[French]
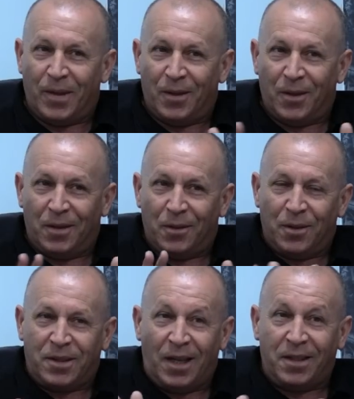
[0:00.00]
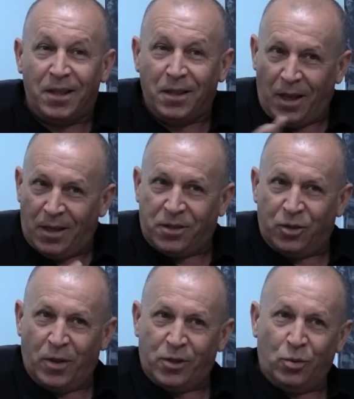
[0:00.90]
euh, calquer à la
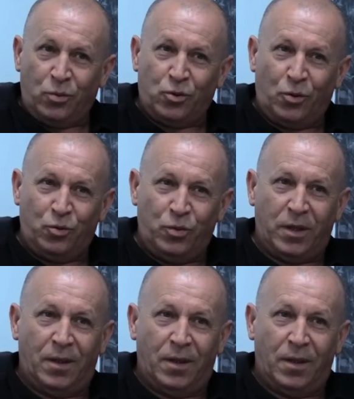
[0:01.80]
situation d'aujourd'hui.